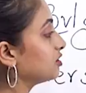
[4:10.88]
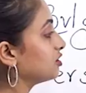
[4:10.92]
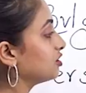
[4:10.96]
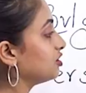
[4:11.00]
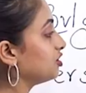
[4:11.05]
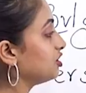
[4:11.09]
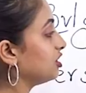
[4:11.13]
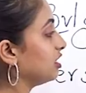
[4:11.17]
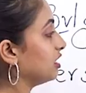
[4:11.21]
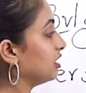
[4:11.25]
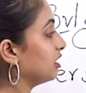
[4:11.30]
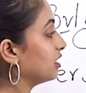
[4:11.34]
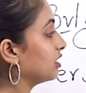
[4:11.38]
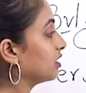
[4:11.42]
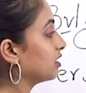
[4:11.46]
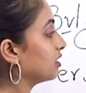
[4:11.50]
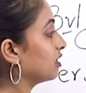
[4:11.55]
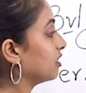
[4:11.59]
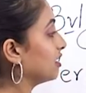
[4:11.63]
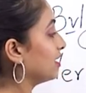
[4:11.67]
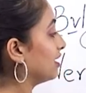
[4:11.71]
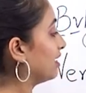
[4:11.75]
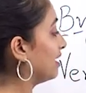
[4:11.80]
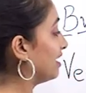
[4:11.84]
छी
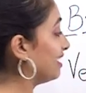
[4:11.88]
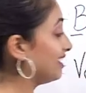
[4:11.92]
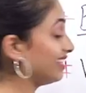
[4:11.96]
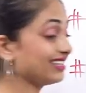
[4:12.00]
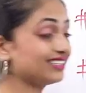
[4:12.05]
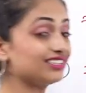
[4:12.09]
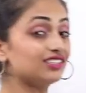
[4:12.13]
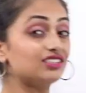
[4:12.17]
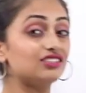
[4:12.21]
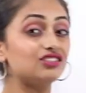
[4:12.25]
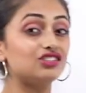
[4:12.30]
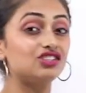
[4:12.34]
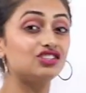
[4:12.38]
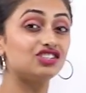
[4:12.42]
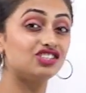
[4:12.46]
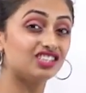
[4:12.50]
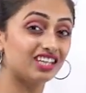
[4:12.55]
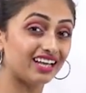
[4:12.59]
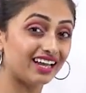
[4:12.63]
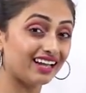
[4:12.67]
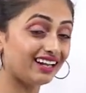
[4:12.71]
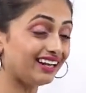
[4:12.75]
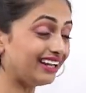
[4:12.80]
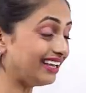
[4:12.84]
ये
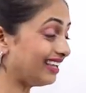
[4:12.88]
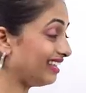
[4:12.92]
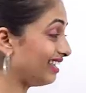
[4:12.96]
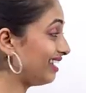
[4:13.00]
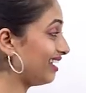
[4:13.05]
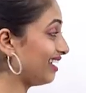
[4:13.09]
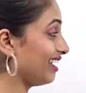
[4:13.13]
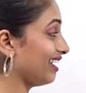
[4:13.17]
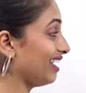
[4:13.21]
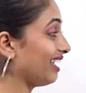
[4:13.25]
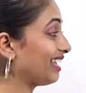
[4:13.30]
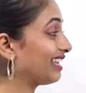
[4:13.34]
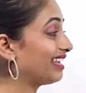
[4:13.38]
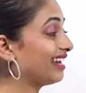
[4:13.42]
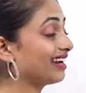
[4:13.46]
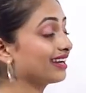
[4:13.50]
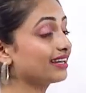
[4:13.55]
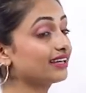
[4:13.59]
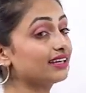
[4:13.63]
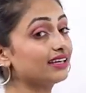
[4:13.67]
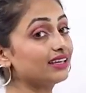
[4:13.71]
चे नहीं है या